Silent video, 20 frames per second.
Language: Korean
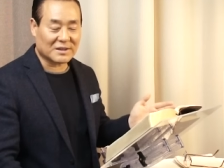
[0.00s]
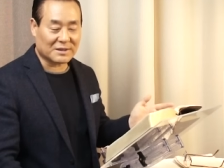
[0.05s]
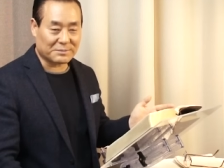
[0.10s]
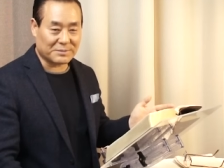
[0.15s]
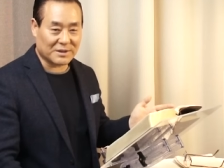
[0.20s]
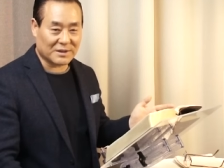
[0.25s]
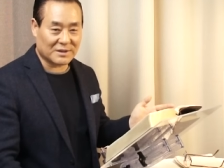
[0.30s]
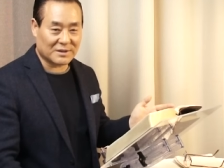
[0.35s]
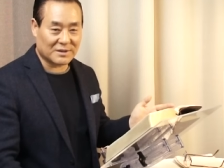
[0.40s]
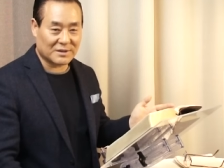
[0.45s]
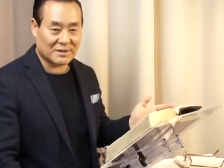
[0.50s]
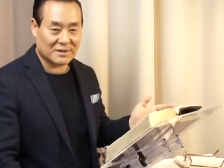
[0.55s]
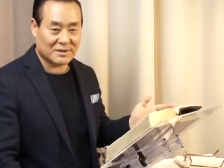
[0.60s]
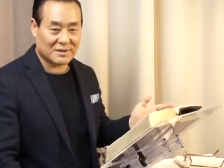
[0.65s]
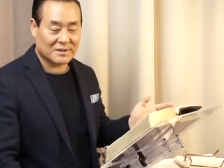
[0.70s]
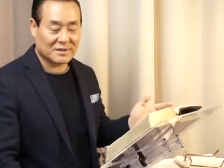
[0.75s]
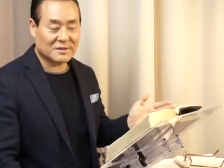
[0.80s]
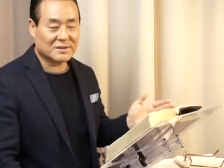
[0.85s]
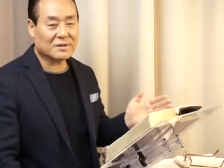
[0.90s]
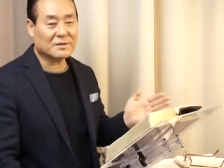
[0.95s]
되면
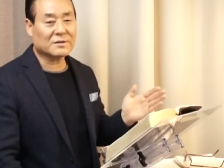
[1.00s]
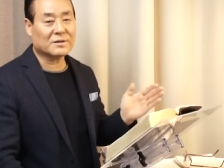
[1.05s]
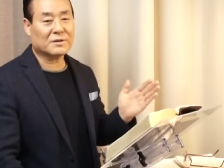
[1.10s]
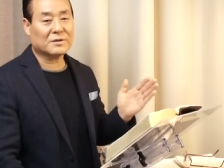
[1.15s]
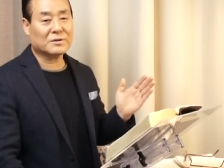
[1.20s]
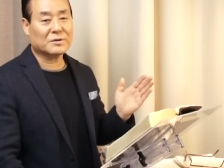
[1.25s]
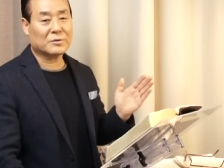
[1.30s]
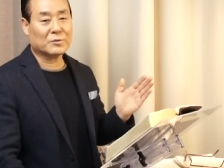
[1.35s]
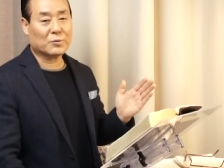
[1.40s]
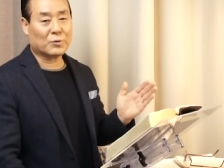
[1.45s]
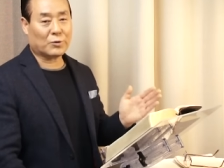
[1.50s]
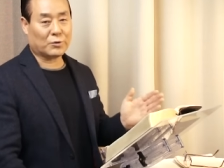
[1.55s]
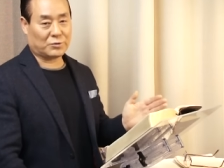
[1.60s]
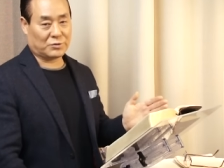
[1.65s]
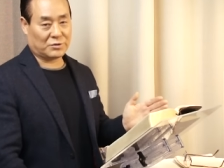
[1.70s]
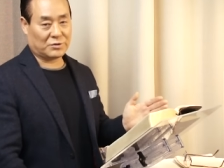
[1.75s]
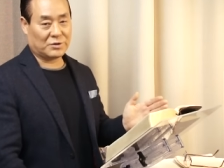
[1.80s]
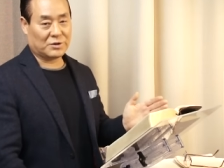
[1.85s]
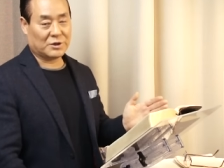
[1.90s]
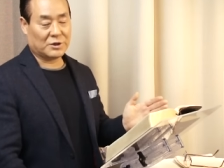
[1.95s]
성경은
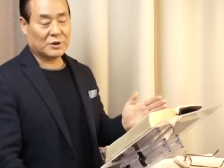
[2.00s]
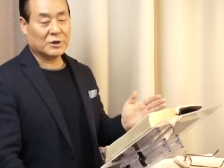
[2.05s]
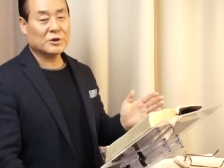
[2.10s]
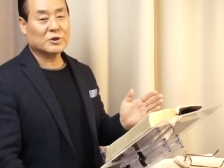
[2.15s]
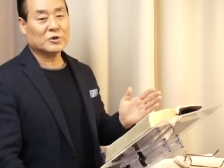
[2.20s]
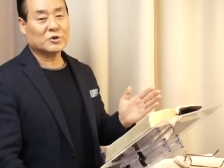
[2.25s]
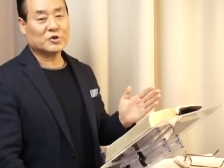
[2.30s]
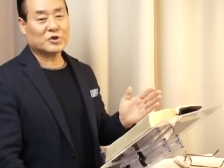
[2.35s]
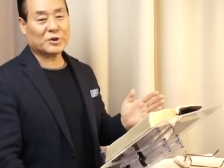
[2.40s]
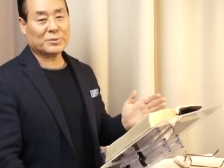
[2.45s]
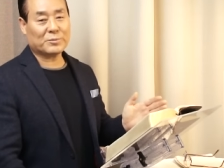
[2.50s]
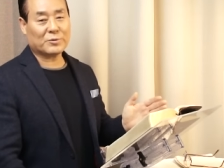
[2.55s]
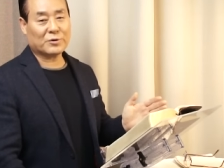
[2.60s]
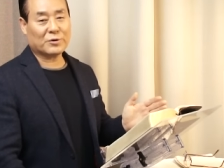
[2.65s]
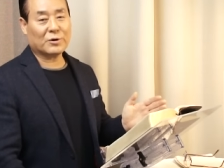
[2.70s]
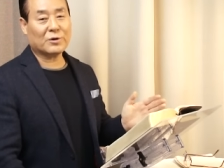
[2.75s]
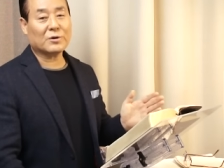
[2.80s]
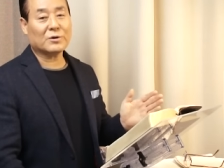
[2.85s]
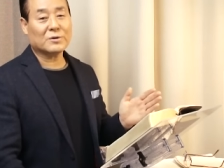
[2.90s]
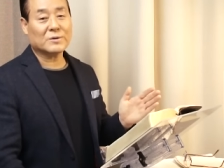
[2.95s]
곧
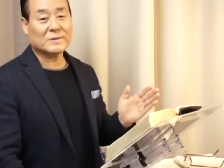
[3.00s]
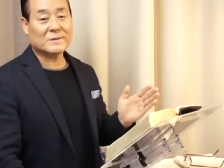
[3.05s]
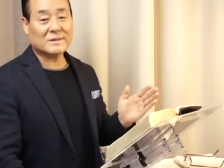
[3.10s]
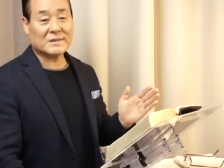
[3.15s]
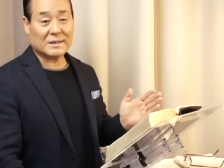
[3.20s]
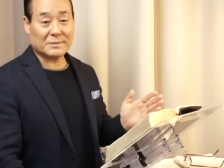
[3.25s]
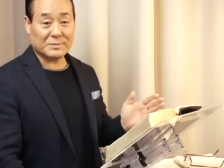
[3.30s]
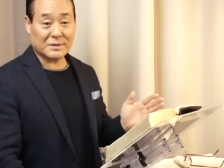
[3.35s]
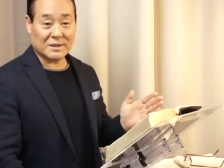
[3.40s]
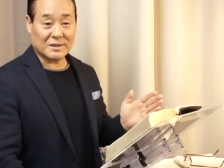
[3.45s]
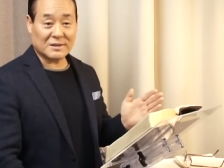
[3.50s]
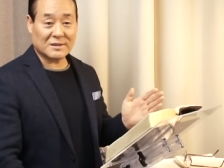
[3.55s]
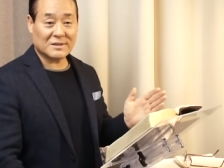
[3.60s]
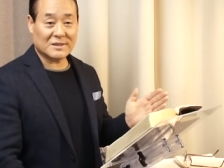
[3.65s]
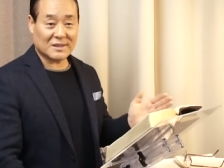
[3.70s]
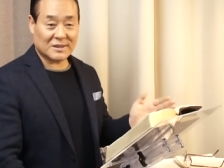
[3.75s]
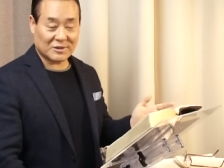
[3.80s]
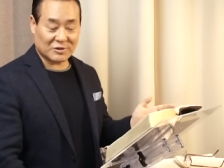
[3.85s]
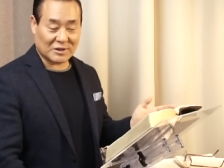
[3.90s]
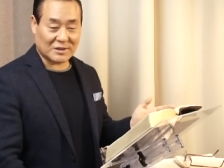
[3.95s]
쉽고 재미있는
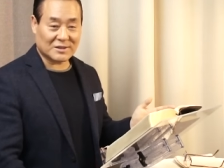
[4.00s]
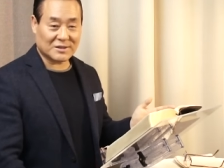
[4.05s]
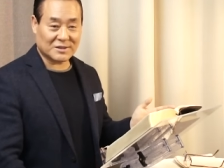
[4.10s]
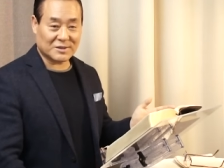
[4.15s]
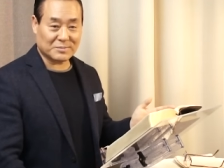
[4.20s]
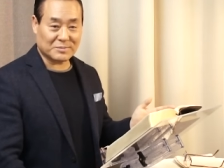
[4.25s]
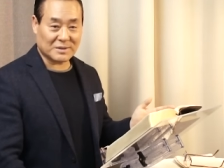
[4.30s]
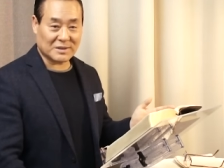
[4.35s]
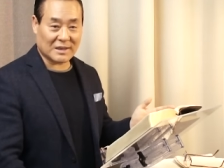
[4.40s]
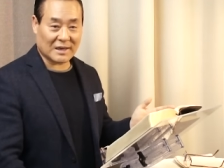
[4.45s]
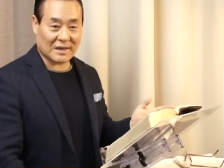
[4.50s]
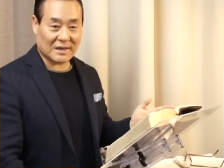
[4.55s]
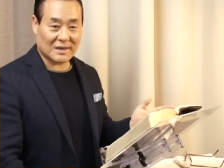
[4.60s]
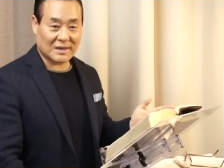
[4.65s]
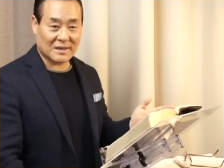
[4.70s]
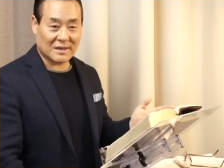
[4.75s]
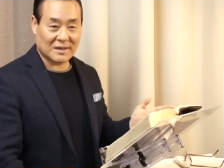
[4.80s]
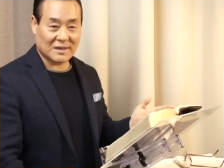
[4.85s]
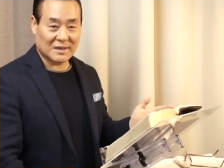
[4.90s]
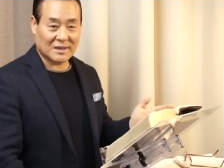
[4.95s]
책이 될 것입니다.
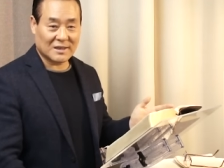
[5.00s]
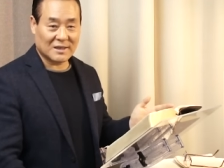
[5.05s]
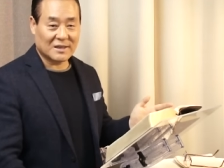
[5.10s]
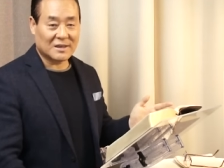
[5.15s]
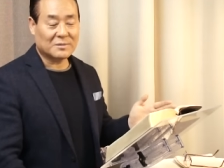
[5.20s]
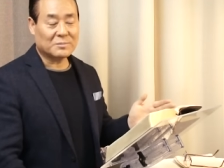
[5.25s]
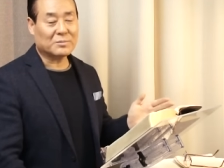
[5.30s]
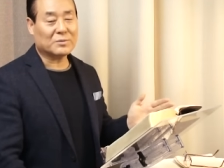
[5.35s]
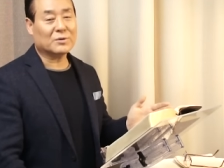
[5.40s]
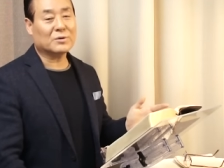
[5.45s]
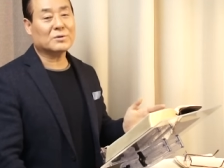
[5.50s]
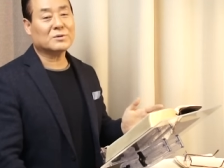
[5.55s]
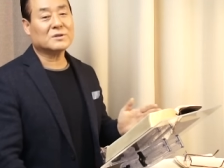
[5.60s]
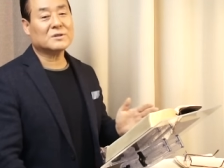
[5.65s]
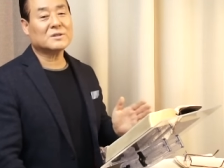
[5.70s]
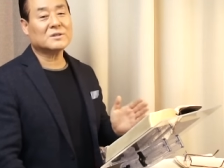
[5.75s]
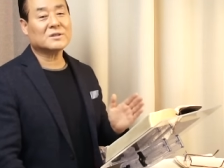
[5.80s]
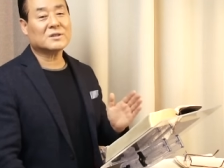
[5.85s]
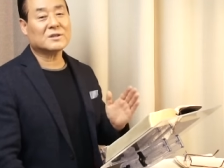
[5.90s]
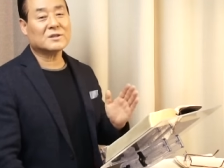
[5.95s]

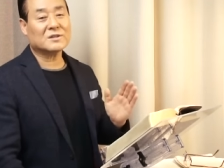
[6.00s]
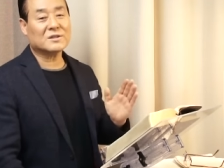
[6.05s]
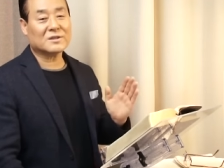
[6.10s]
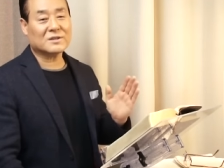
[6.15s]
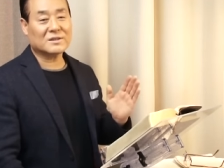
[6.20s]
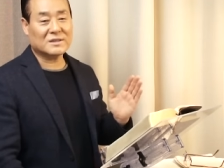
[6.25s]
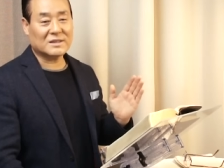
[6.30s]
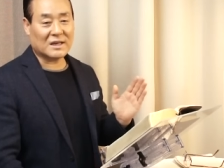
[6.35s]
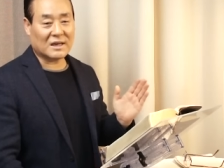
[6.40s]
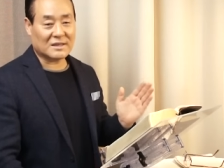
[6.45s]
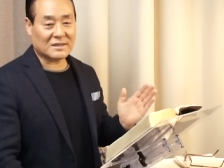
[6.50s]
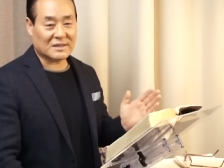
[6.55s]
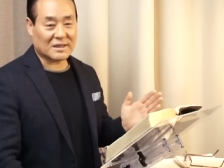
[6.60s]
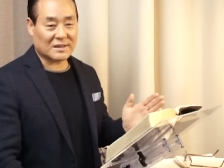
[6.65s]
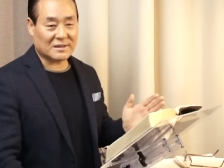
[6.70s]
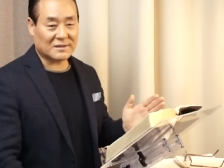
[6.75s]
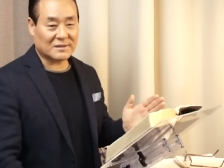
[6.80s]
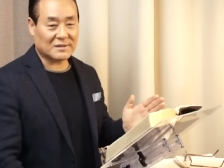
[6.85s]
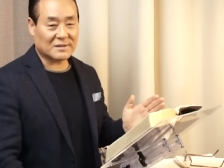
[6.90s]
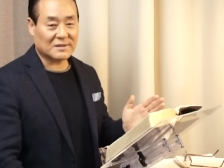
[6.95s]
모든 성경
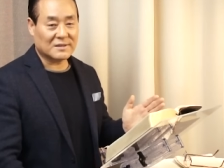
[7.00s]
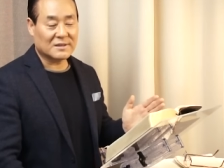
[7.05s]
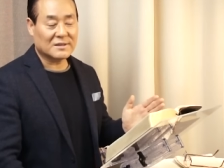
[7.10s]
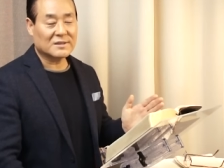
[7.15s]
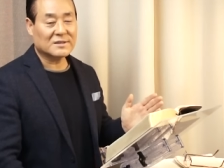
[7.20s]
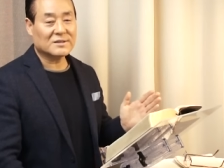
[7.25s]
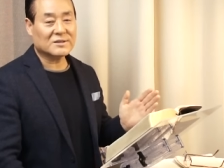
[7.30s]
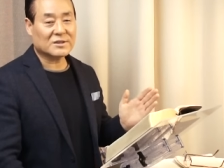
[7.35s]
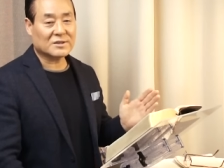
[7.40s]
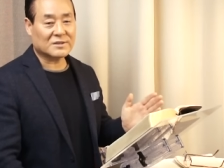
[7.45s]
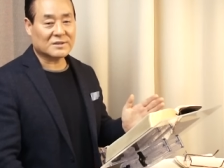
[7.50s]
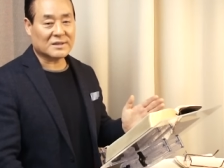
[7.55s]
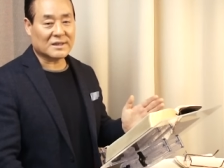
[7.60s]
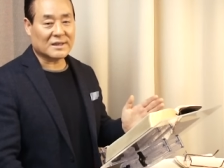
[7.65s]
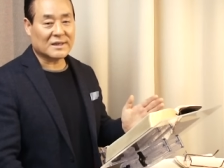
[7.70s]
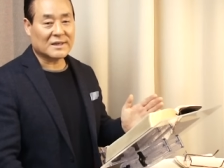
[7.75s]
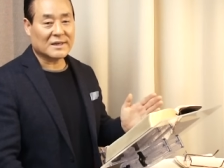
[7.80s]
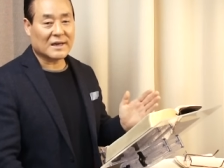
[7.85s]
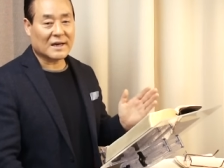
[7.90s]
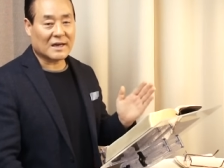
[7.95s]
이야기에는
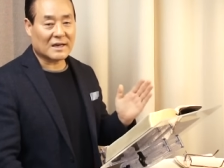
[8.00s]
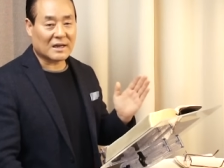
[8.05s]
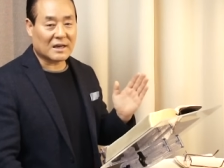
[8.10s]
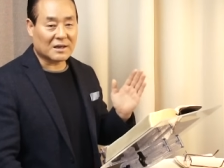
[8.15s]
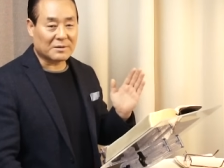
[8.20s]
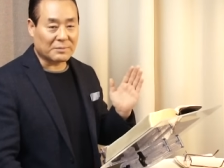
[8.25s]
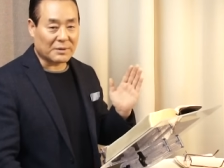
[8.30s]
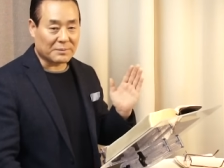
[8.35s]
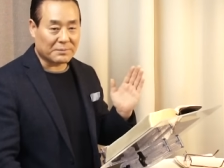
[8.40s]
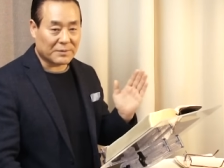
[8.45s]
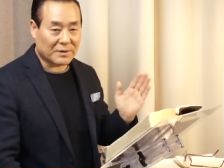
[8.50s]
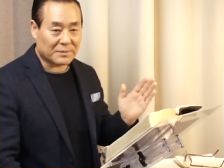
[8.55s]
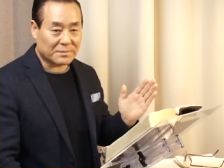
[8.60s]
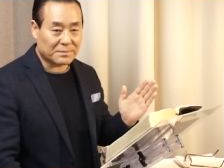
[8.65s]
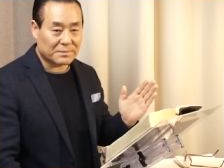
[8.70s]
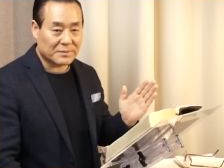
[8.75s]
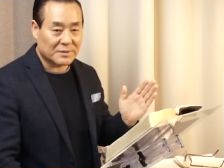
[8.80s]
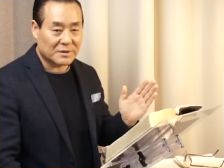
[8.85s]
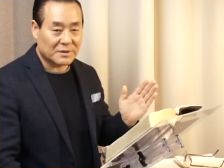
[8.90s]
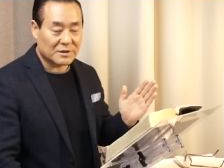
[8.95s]
첫째 하나님의 법,
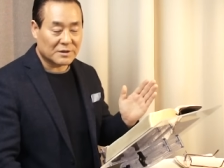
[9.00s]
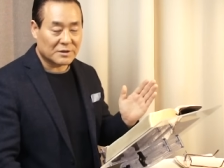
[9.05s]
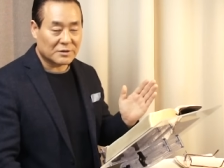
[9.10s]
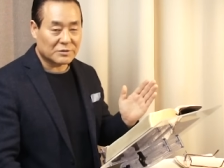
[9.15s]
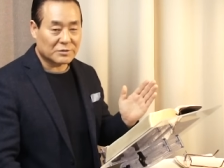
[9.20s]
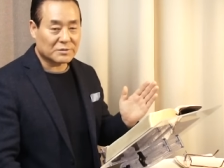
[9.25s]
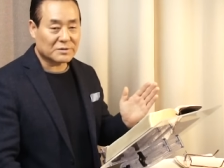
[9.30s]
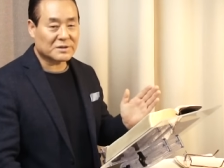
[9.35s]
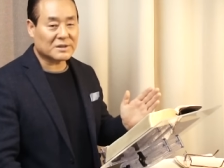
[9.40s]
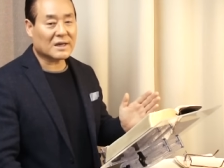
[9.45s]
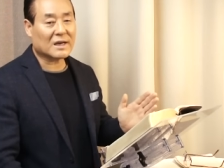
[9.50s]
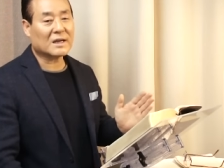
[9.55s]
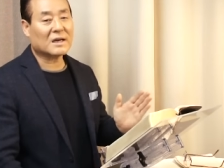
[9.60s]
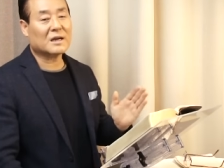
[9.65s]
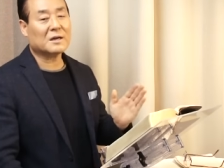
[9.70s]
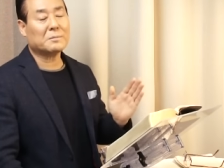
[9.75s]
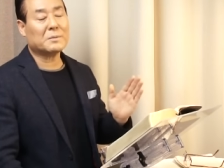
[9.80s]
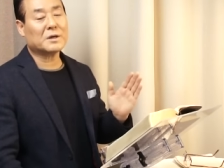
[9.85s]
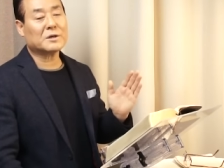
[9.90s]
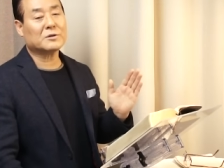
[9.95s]
둘째
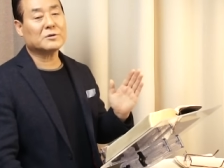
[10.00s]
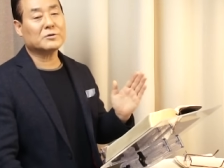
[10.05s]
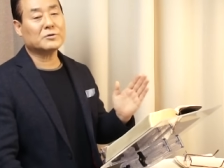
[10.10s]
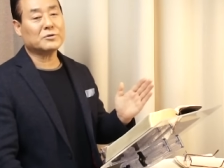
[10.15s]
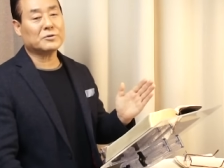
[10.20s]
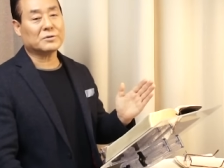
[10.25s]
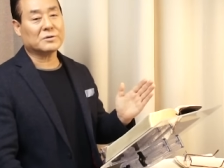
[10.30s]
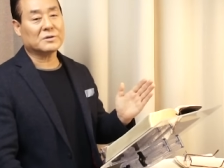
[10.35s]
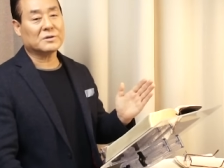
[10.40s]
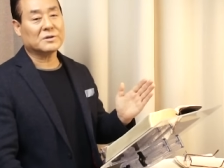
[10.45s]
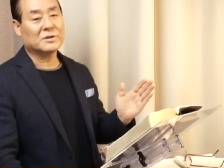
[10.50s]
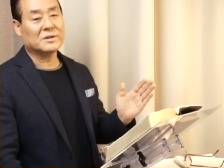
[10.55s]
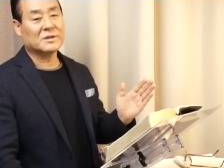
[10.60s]
하나님의 극률,